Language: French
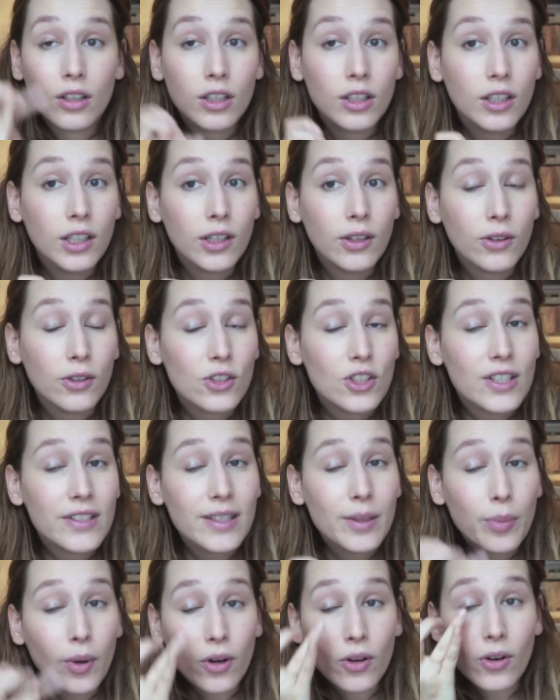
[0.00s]
et je euh, je
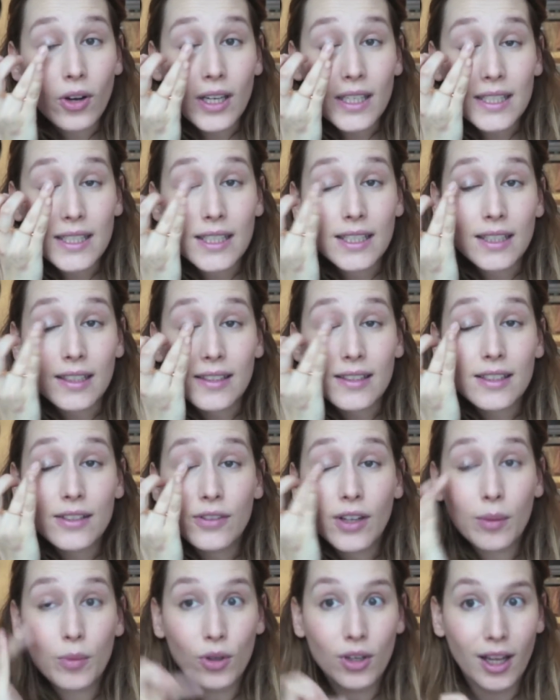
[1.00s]
les ai pas encore essayés, hein. c'est
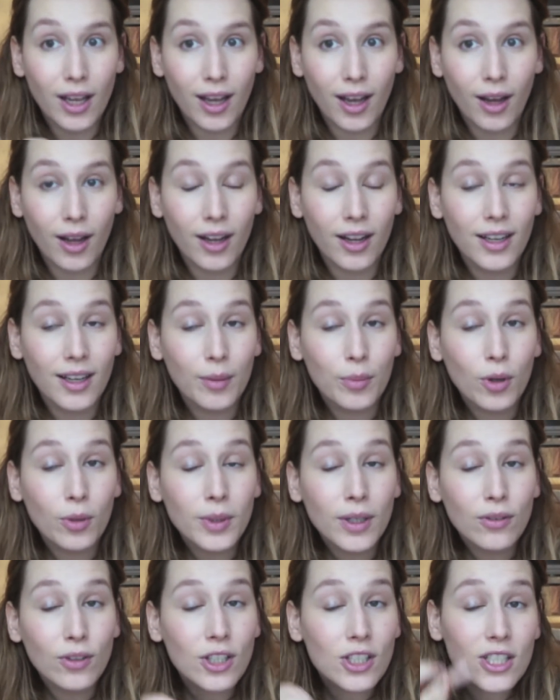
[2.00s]
vraiment la,
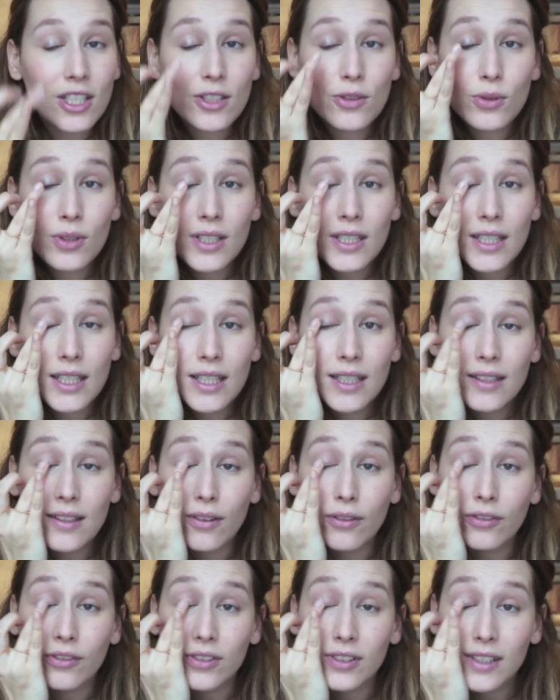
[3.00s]
première fois que je les
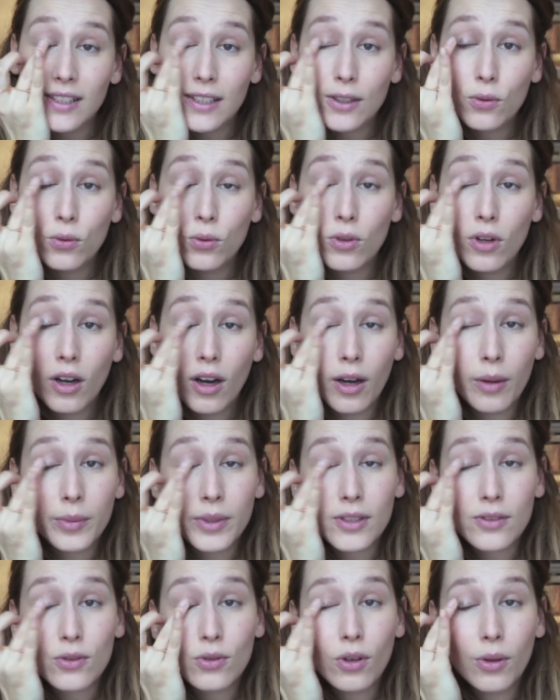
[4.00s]
utilise. Ces couleurs, hein,
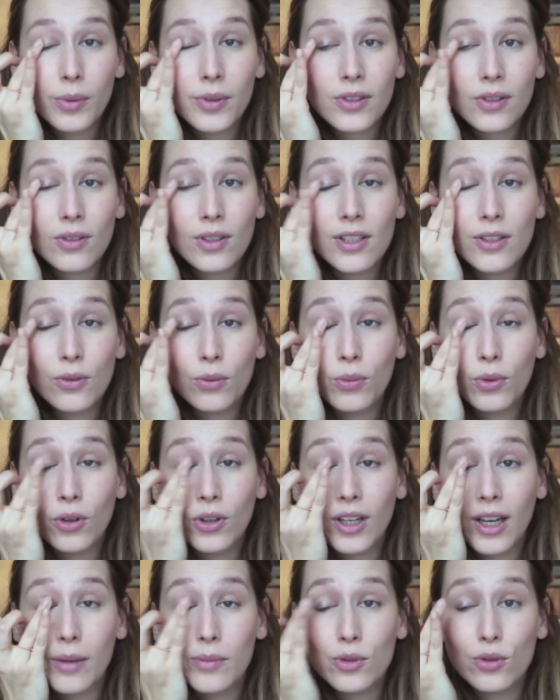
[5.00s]
bien sûr, parce que des ombres
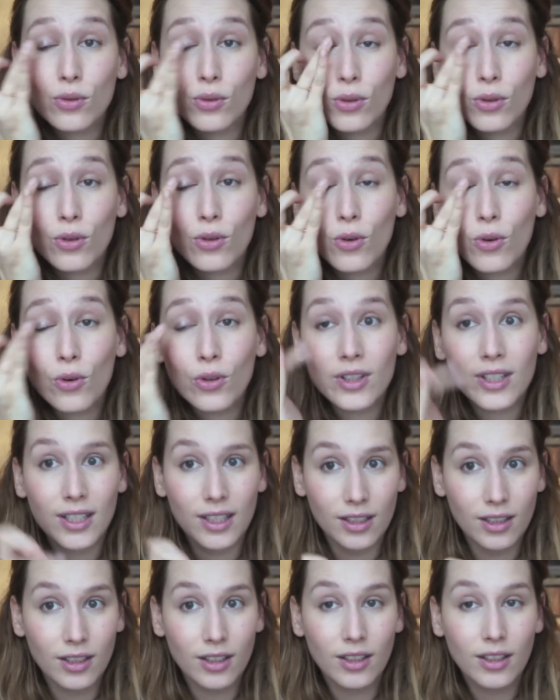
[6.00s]
crèmes je
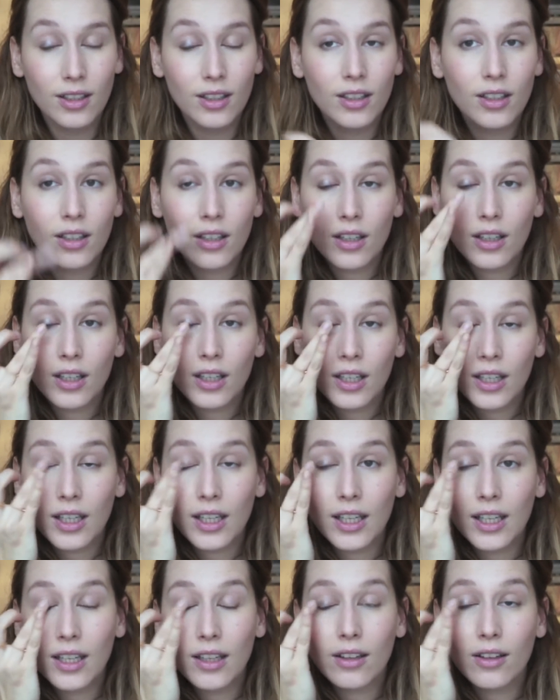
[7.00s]
connais.
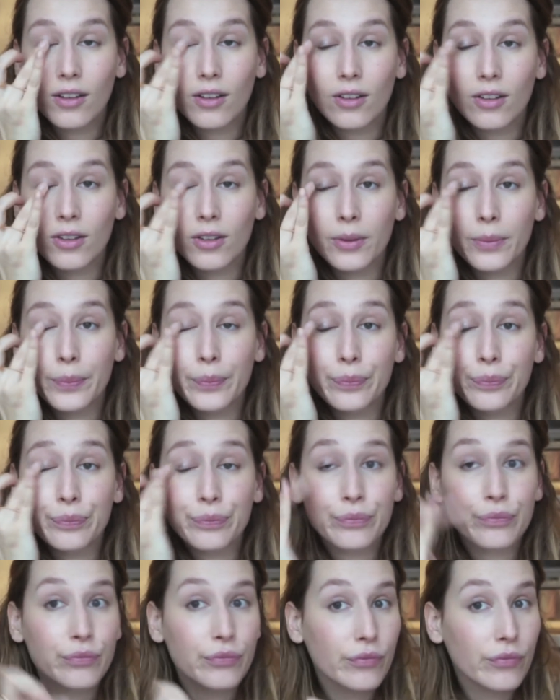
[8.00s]
Et
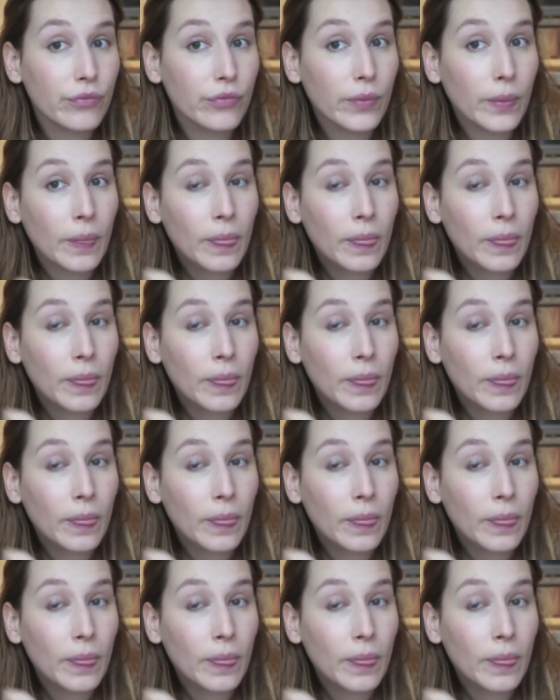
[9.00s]
euh,